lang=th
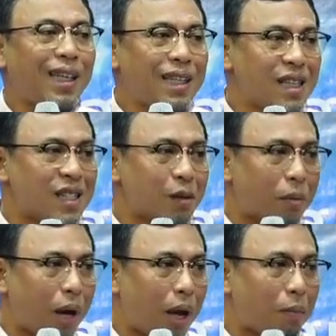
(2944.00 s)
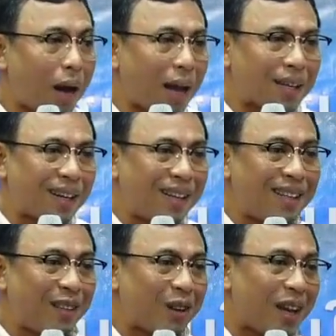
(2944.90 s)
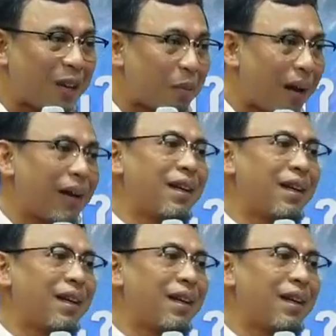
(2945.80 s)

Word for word: 125บาทเคยได้ยินตัวเลขนี้ไหม